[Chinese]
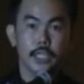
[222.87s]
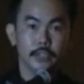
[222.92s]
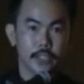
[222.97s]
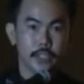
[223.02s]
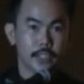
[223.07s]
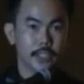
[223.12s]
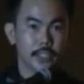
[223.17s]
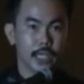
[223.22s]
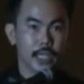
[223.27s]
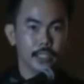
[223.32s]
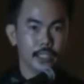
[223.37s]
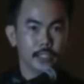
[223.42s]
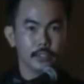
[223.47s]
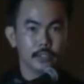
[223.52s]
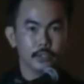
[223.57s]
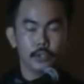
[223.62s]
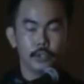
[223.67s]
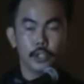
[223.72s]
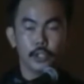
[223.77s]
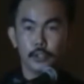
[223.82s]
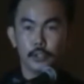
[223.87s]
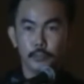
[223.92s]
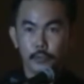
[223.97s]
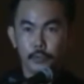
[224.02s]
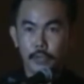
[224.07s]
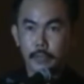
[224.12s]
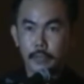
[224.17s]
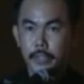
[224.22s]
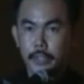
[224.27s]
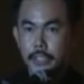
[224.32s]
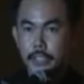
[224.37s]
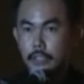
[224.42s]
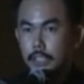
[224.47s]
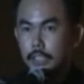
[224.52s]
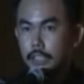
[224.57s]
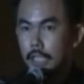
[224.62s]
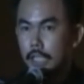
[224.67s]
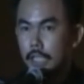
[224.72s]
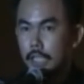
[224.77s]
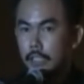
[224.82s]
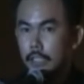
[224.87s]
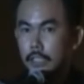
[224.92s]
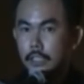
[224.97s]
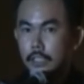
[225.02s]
生产了，所以就不方便到现场。